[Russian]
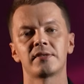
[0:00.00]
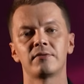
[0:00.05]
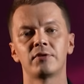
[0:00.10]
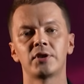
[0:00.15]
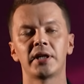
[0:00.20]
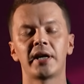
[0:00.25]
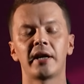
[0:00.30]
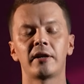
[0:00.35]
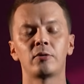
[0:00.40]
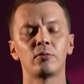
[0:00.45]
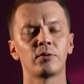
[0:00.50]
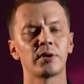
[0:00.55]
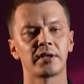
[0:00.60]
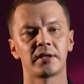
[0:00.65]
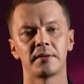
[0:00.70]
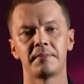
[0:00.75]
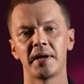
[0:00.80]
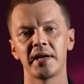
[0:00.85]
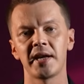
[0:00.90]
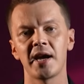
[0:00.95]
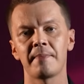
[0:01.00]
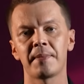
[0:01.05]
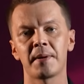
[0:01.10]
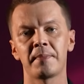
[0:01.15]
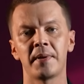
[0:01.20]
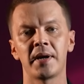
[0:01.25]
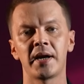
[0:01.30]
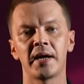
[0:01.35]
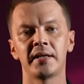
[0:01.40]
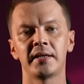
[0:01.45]
зовут Игорь Тур, это моя
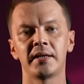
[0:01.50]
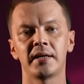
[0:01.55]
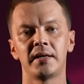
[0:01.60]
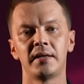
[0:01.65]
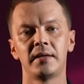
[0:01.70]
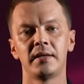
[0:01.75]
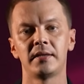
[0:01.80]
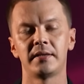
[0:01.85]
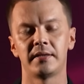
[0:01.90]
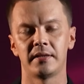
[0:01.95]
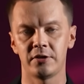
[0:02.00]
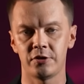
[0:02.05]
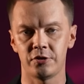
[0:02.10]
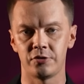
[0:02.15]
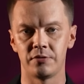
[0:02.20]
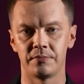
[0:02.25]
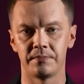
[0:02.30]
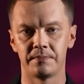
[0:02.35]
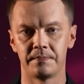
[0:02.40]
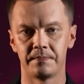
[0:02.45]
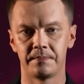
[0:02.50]
пропаганда. Начнем.